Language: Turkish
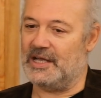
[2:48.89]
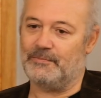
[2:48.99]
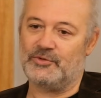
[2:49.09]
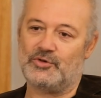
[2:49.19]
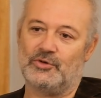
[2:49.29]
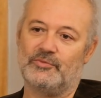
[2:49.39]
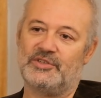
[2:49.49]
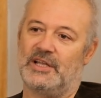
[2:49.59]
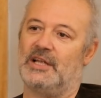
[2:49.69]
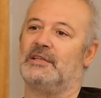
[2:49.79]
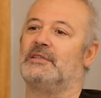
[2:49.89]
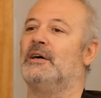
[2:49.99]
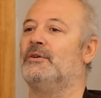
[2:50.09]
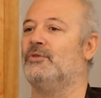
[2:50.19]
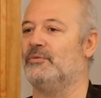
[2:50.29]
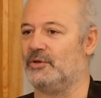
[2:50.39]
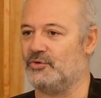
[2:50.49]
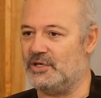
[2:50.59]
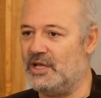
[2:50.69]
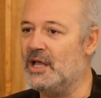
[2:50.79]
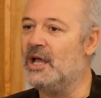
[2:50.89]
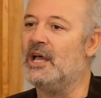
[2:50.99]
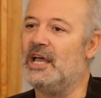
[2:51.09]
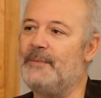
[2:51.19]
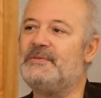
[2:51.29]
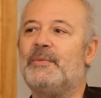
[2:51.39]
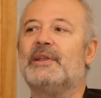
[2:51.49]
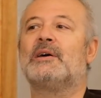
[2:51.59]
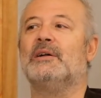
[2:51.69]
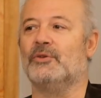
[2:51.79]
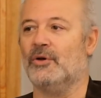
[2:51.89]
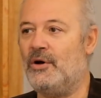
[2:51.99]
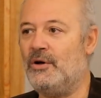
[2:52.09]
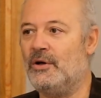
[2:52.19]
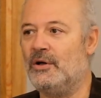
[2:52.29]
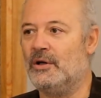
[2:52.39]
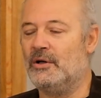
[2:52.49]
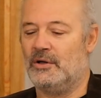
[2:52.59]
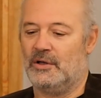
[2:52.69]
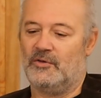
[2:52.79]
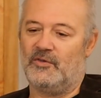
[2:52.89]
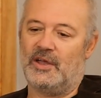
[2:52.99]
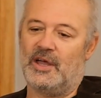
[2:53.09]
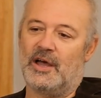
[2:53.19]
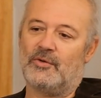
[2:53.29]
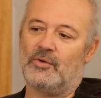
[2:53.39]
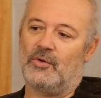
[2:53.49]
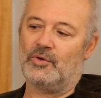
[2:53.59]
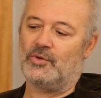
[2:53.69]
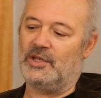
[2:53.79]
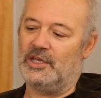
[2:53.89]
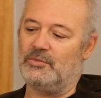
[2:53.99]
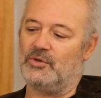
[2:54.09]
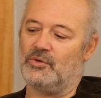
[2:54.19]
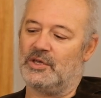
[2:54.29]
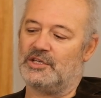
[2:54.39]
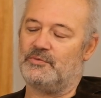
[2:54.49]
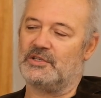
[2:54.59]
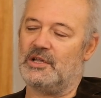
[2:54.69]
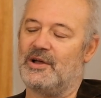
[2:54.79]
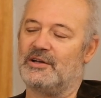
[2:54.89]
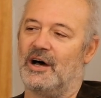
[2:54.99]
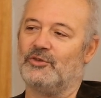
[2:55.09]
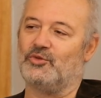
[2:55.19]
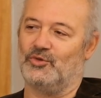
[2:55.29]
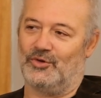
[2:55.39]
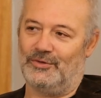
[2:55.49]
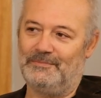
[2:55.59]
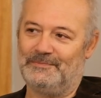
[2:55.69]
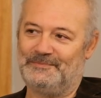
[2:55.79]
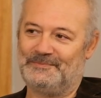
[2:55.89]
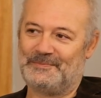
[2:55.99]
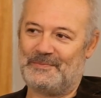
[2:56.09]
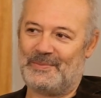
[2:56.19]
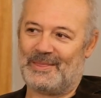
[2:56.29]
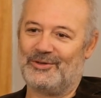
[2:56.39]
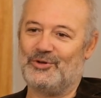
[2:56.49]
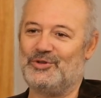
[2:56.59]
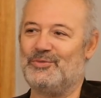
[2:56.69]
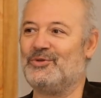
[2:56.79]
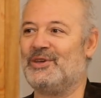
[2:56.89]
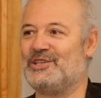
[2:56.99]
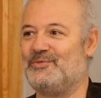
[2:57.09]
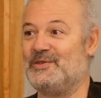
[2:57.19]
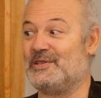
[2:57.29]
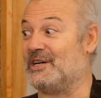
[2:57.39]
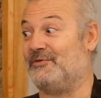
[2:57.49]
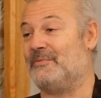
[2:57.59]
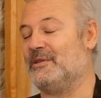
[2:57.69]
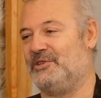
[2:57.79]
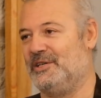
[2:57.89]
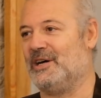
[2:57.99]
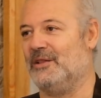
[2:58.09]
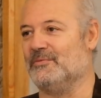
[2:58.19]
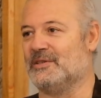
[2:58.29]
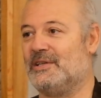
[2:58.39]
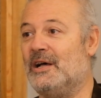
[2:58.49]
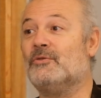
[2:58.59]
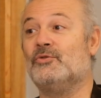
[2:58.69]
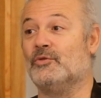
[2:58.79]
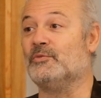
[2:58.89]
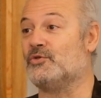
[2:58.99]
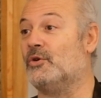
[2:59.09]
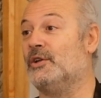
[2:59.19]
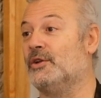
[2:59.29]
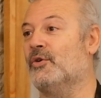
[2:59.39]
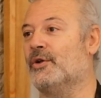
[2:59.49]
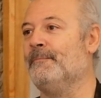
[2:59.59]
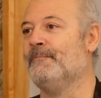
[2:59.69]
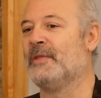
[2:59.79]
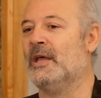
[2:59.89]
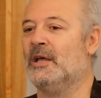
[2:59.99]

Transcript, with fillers: yapmış olduğum şeyler de dahil olmak üzere hepsi bana kalıyor. Hı hı. Ve eğer o, o gün iyi bir gün geçmişse ben rahat uyuyorum. Ha, Kötü bir gün geçmişse kafamda bir şey kalmışsa hı. uykumda zorlanıyorum. Hı hı.